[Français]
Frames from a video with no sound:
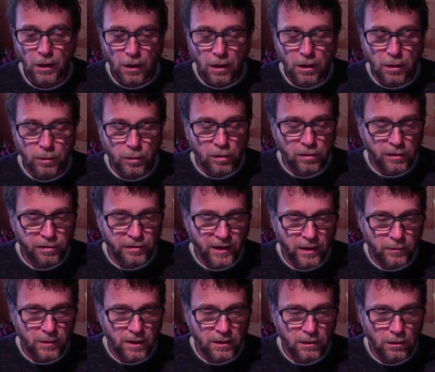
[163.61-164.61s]
Comment on va
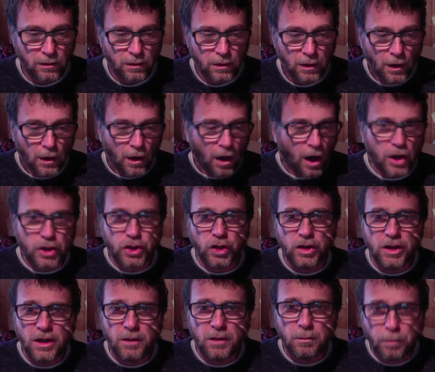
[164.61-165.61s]
faire maintenant Ah, j'en
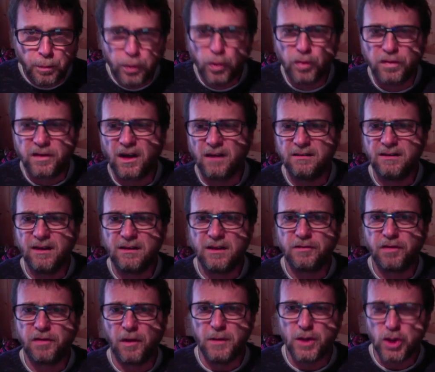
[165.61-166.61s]
ai plus qu'assez de
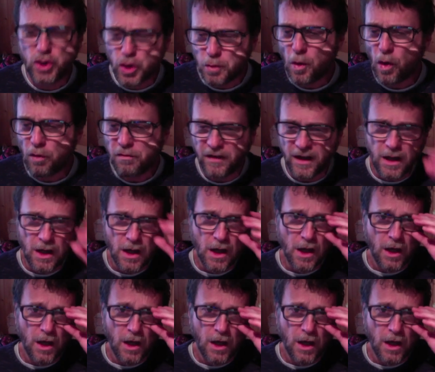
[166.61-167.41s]
cette famille. Je m'en vais.